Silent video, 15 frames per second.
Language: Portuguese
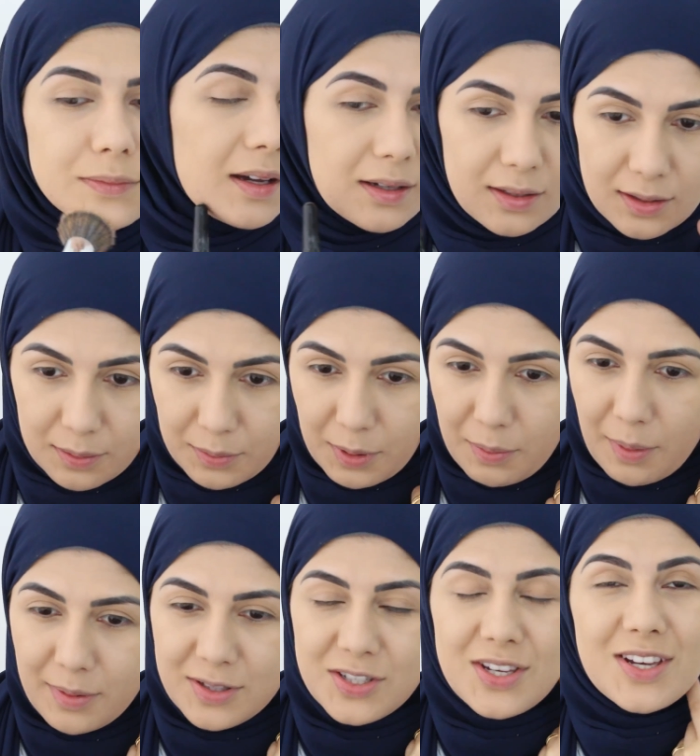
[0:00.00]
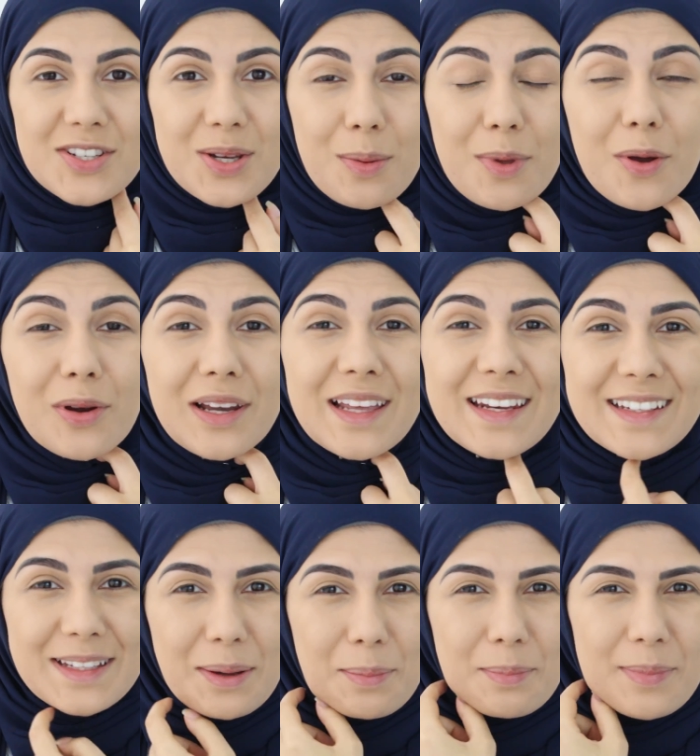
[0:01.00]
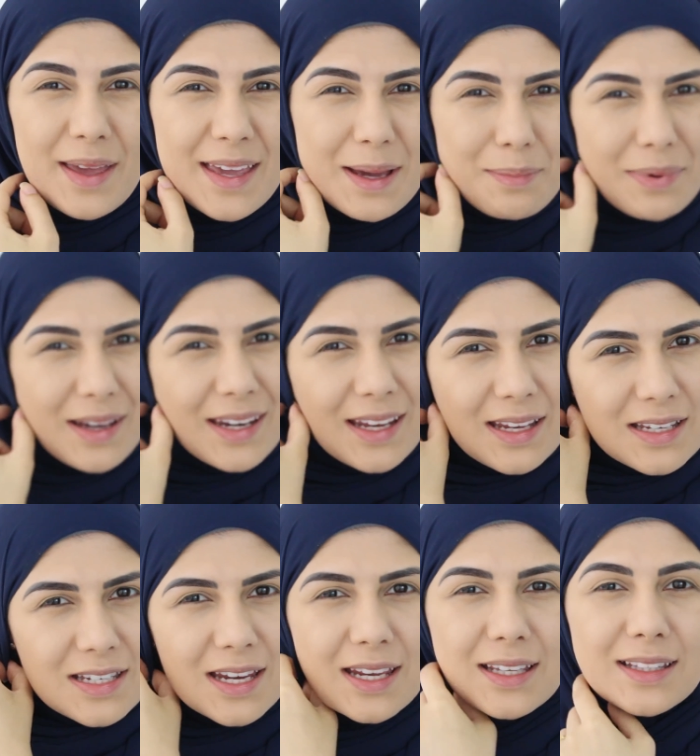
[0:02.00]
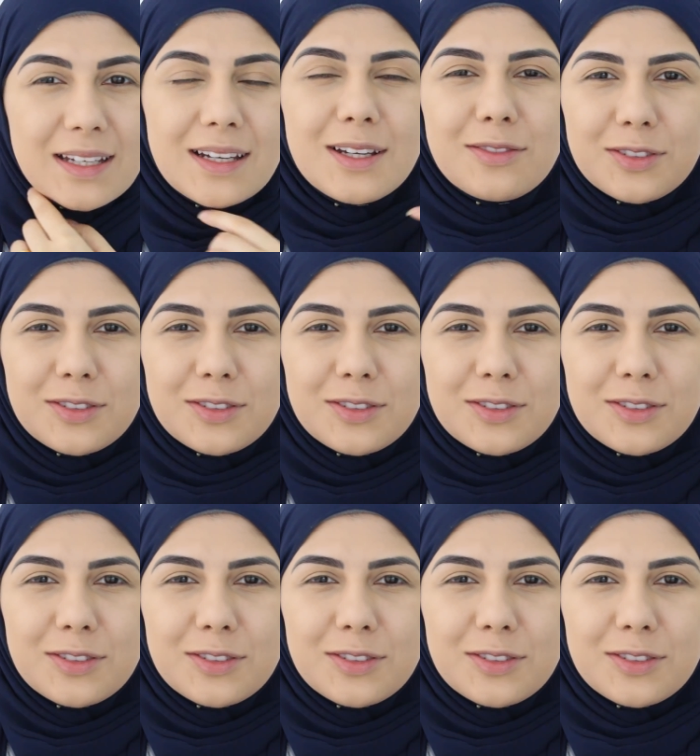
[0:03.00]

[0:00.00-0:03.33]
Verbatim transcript: Aqui também é uma manchinha. Acho que a minha olheira tá bem aparente ainda.